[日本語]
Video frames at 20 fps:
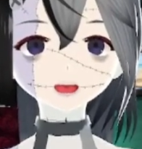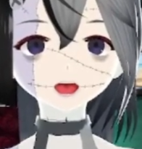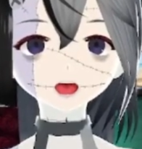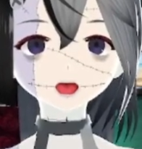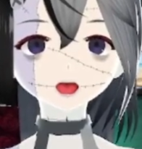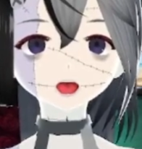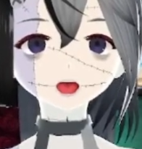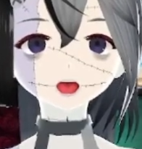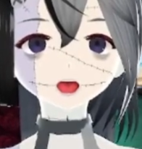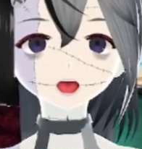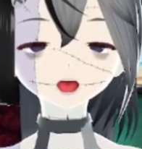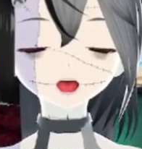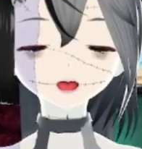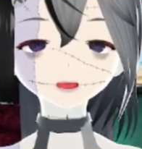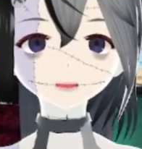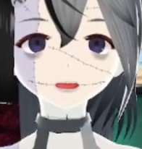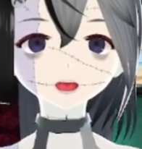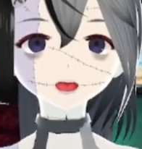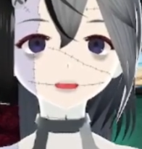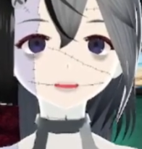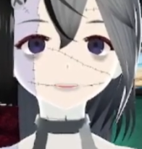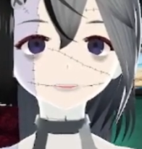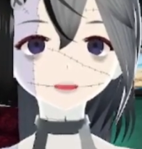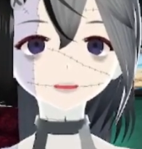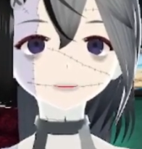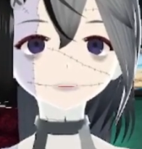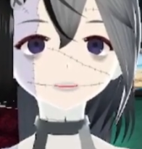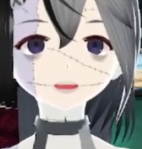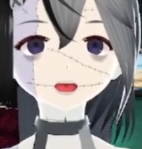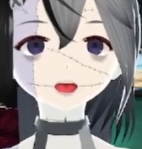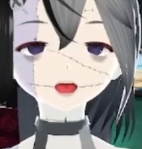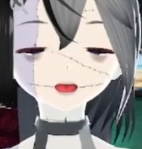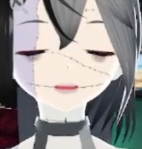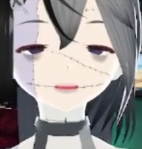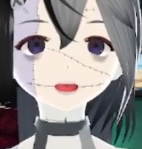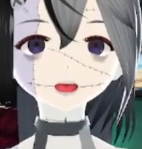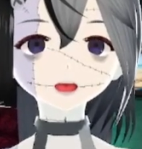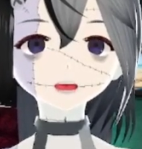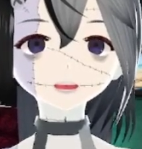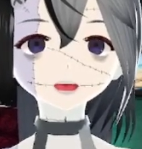少なくともラスボスもんないと
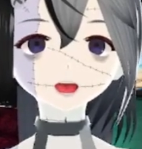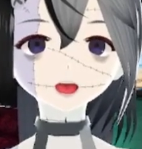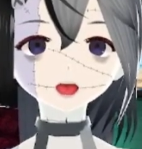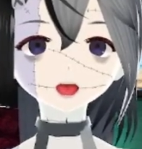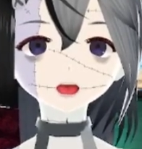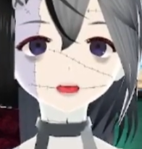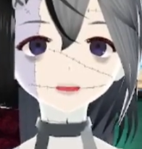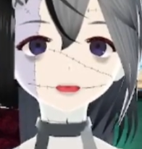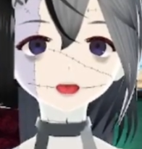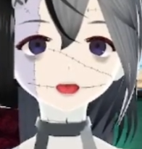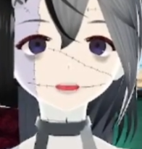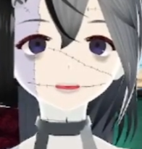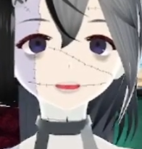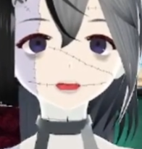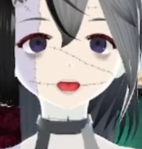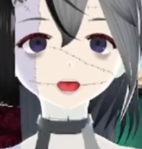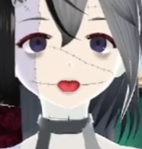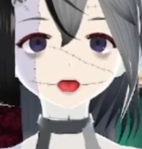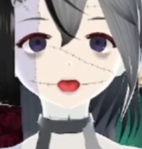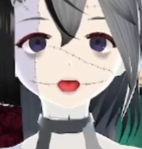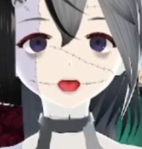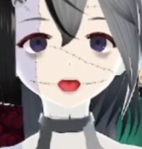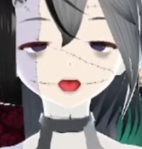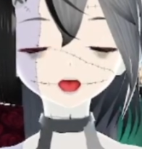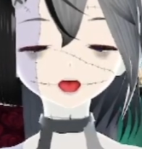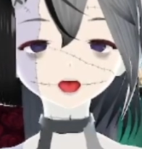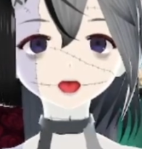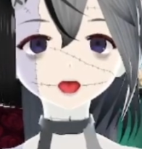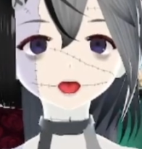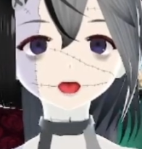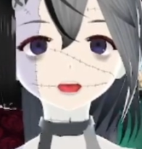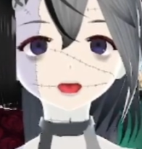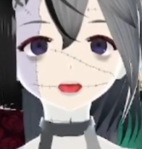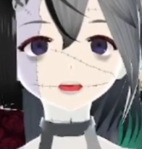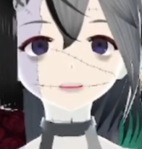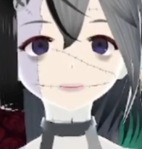ゲームになんなくなりますね。う